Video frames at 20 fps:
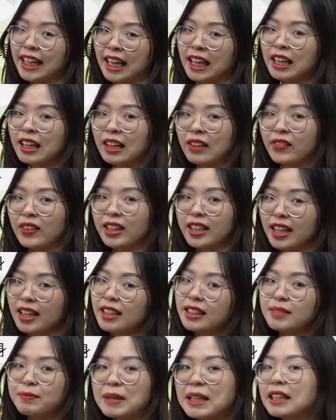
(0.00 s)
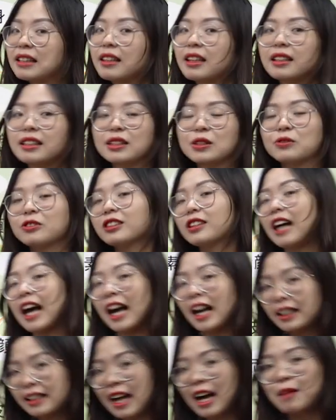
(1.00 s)
này nhá bình thường sử dụng từ
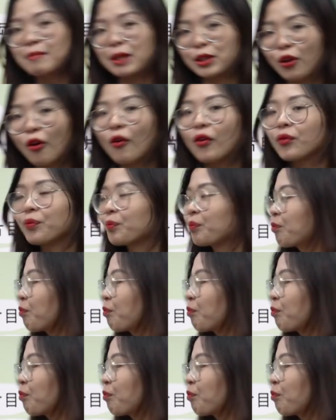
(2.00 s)
hada mà thôi